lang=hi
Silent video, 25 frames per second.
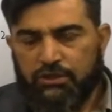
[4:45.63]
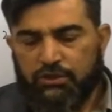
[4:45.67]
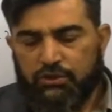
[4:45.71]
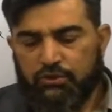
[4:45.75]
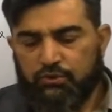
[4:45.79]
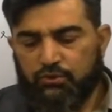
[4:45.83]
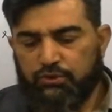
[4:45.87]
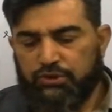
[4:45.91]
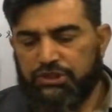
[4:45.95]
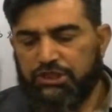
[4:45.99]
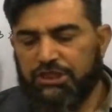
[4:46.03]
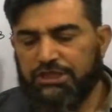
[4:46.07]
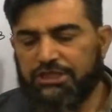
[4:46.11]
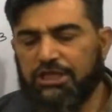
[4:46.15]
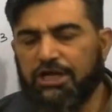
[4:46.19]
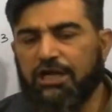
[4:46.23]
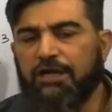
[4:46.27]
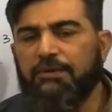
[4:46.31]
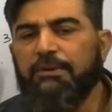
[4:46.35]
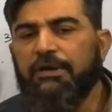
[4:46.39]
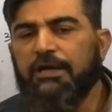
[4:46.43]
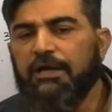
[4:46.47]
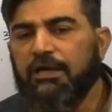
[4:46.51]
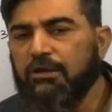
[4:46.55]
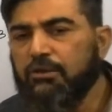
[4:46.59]
तो ये था
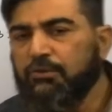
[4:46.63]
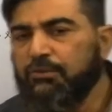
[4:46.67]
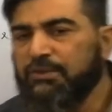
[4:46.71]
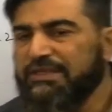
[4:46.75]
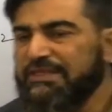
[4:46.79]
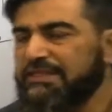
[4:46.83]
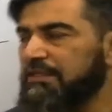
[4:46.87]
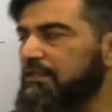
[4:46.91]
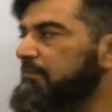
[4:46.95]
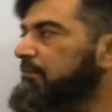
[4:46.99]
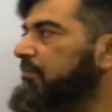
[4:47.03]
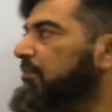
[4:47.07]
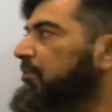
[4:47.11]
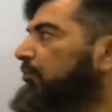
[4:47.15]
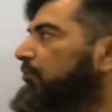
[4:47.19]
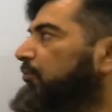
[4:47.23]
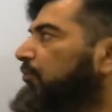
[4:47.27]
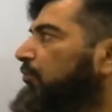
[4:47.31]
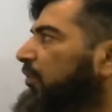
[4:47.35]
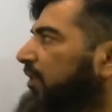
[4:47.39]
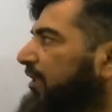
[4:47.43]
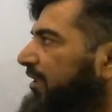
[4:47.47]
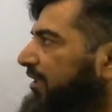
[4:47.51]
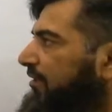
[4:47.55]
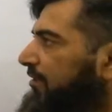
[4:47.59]
हमारा क्वेश्चन नंबर
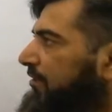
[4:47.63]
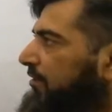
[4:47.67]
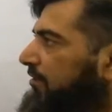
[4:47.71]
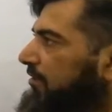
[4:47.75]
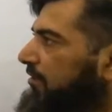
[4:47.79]
वन